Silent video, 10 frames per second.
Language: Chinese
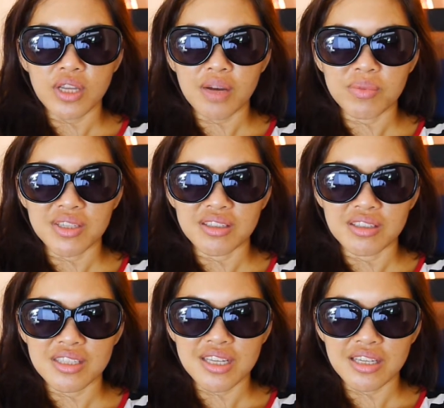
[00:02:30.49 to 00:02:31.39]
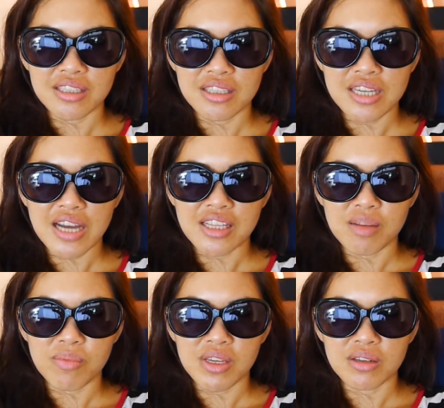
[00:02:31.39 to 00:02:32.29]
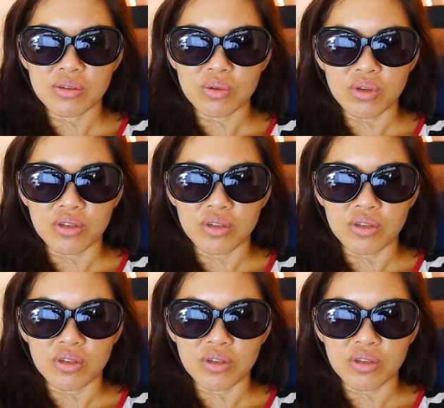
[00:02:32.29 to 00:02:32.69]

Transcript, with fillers: 她们在家里面，